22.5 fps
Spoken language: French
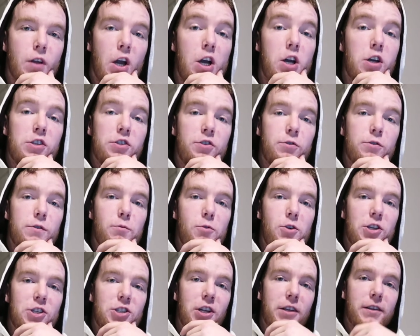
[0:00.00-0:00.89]
Ah,
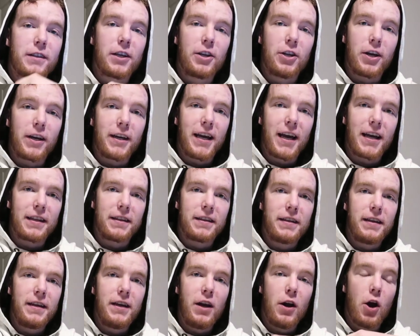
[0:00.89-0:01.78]
excuse-moi, je suis en train de
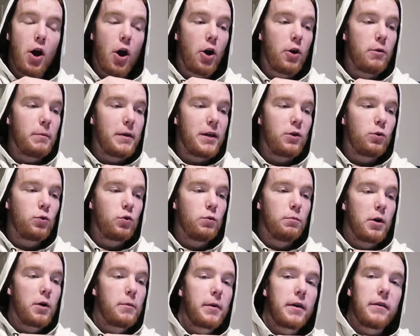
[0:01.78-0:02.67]
regarder un de mes
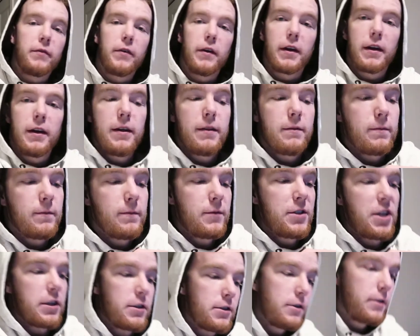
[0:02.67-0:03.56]
youtubeurs préférés.
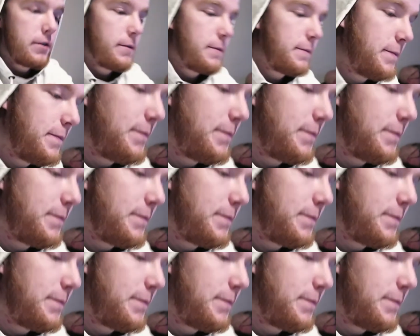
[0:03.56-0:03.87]
Check ça.